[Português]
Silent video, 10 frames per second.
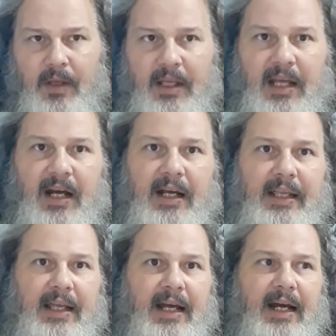e a,
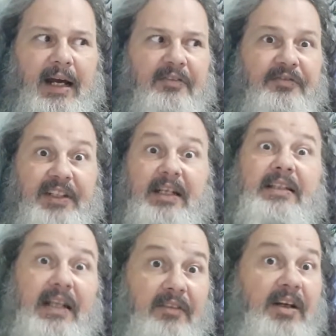e a vida
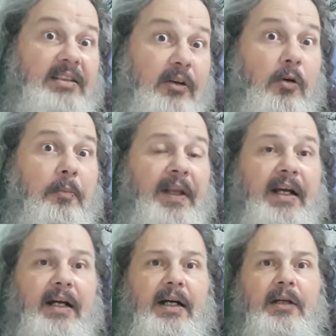dele vai se
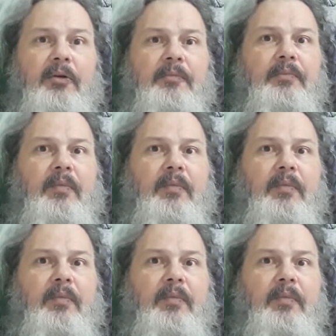complicando,